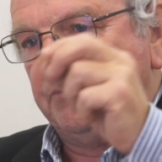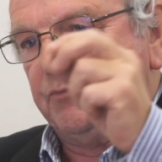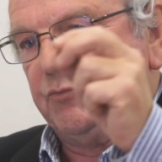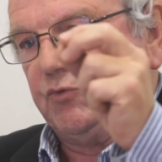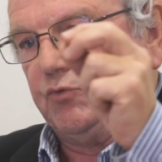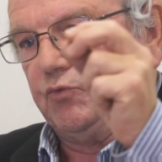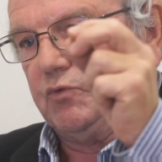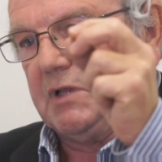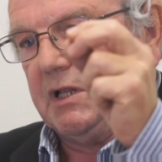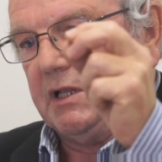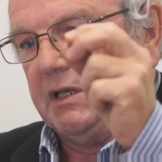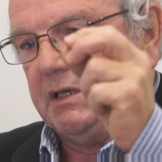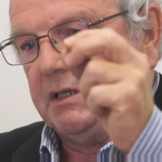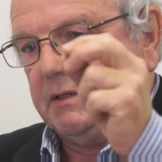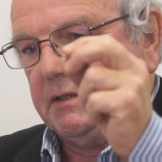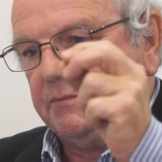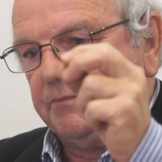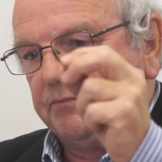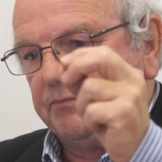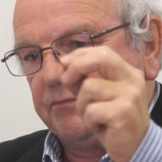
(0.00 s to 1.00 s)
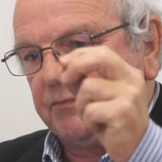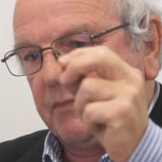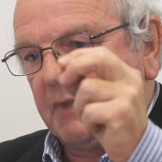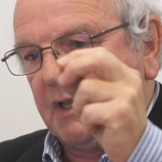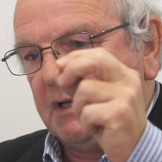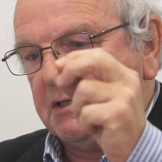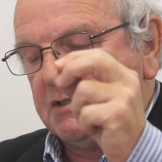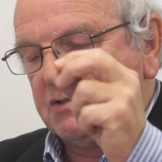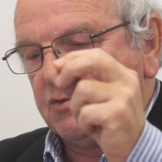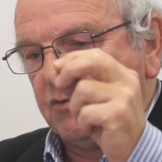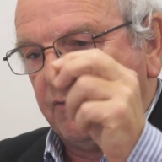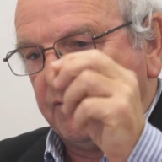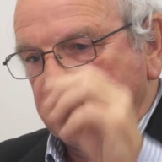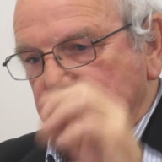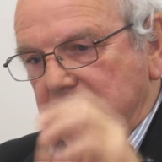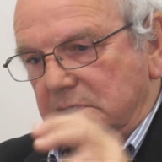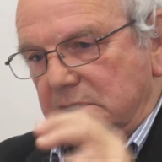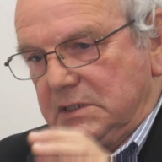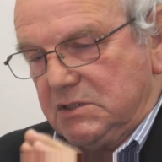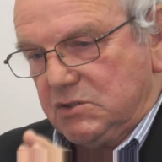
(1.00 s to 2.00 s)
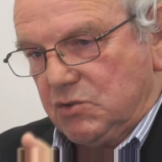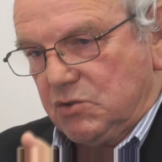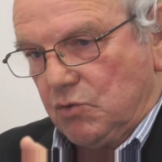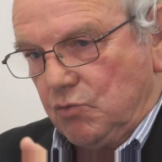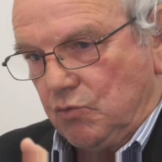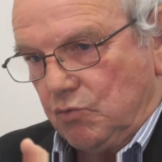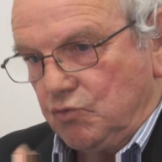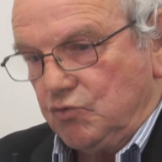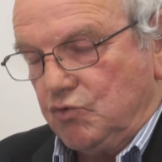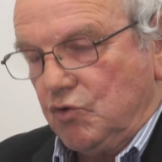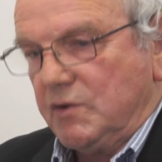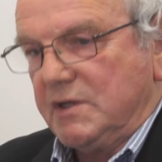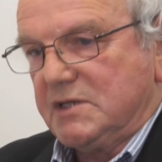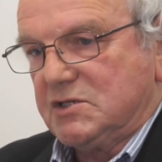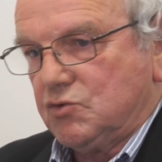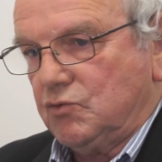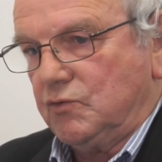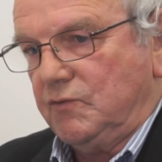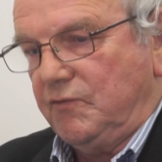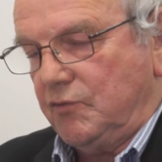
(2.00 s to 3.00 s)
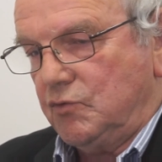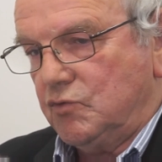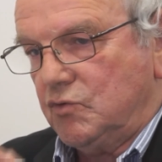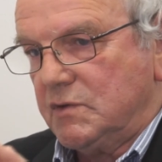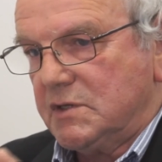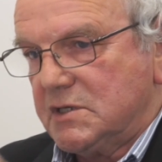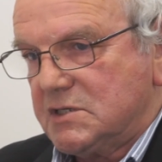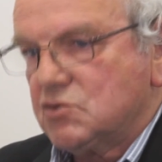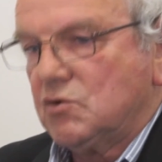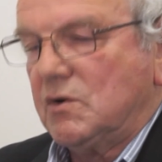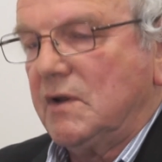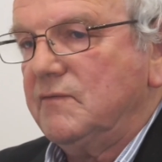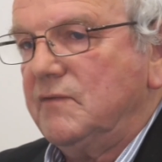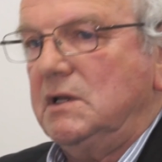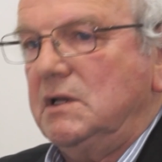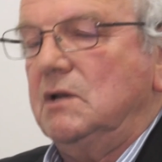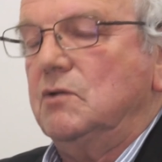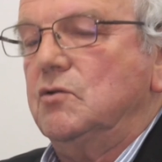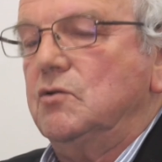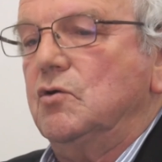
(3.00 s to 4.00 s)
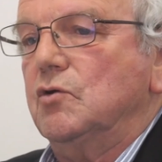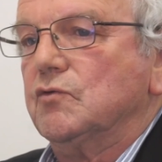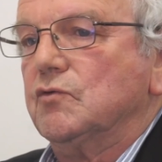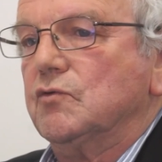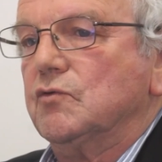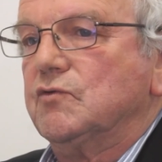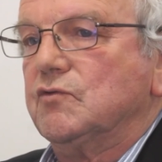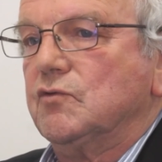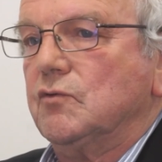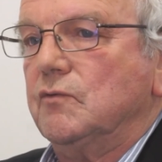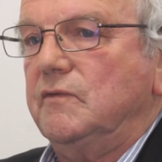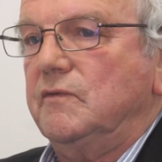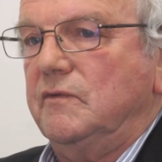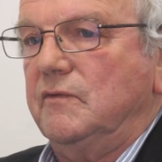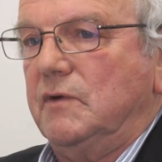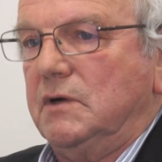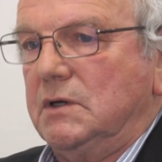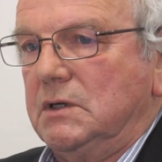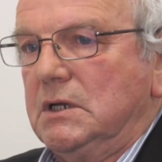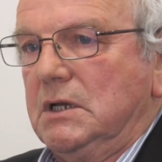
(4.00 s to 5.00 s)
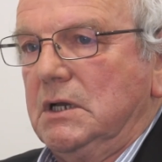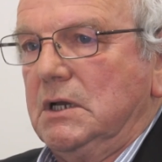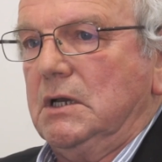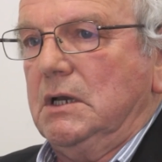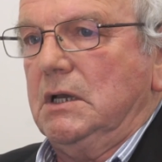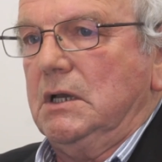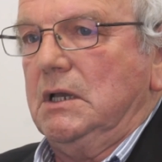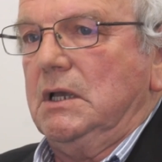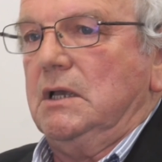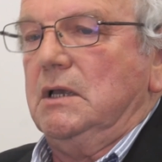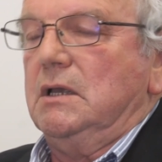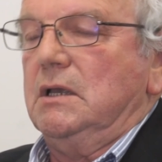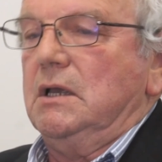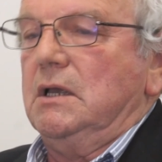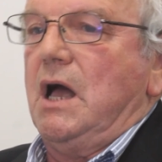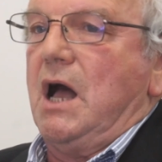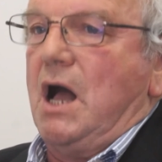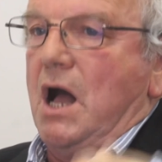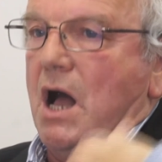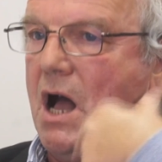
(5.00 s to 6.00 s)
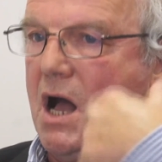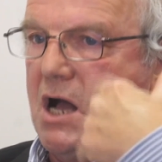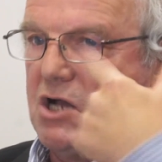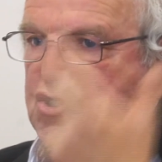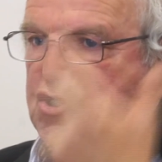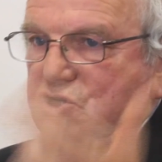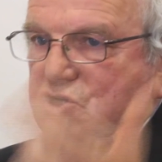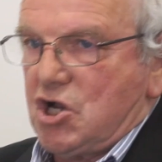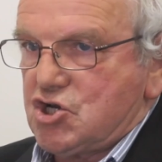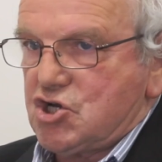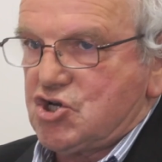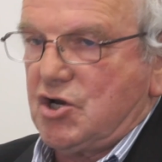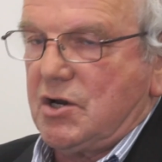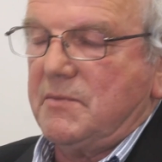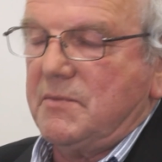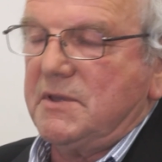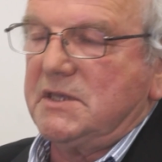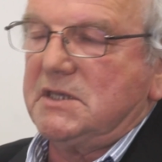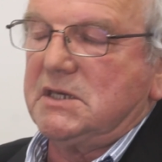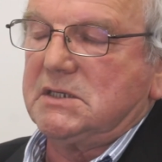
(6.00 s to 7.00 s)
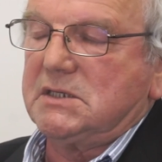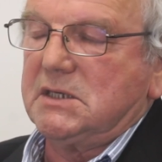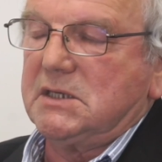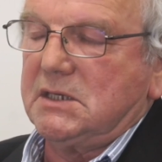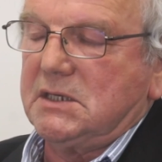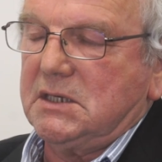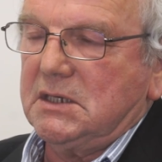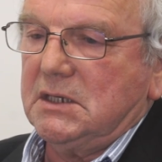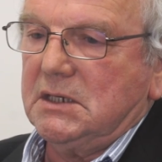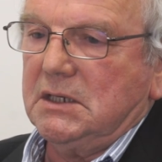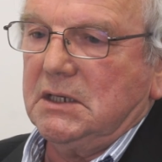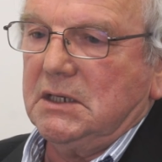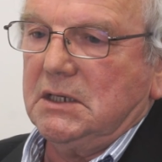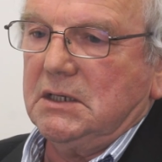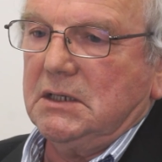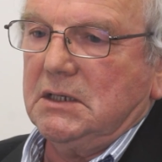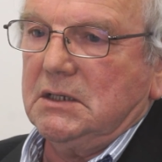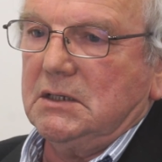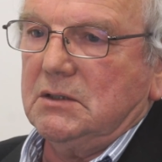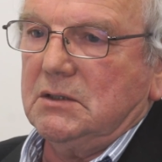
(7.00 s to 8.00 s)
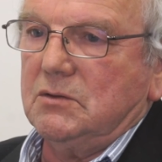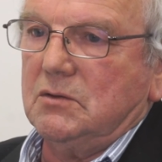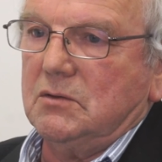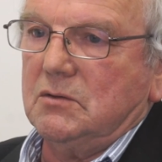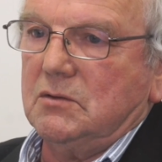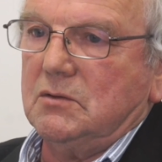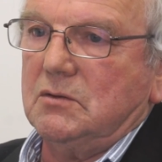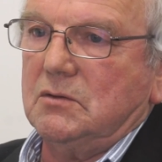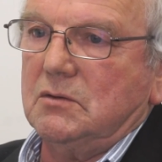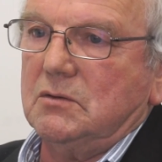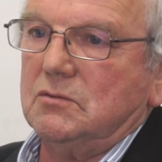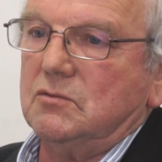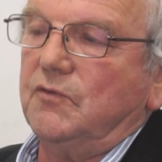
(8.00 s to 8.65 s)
toutes les, œuvres qui, sont une donation. Il fait une donation à la ville de Lyon de son vivant, à charge à la médiathèque de,